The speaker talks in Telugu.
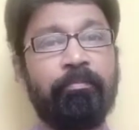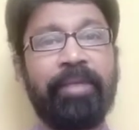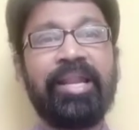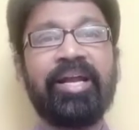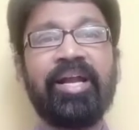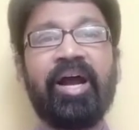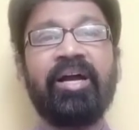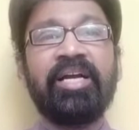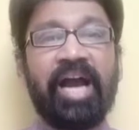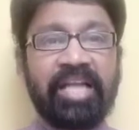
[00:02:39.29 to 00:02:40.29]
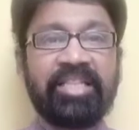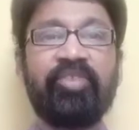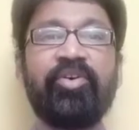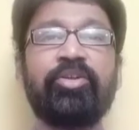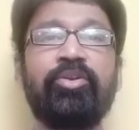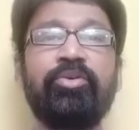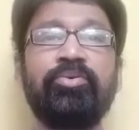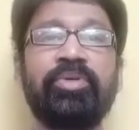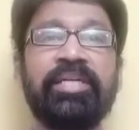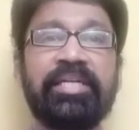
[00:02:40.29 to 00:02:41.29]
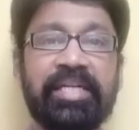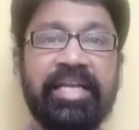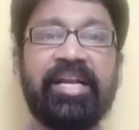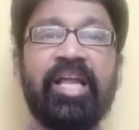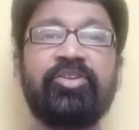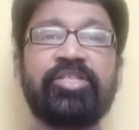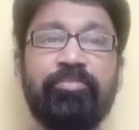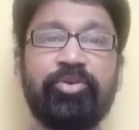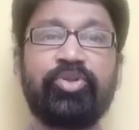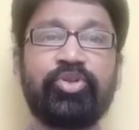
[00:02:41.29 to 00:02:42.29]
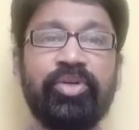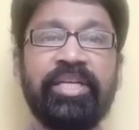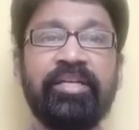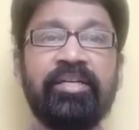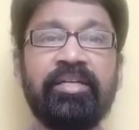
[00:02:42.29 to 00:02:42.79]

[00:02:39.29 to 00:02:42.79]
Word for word: మెల్లగా ఆర్థిక వనరులు టీకాలను సమకూర్చుకొని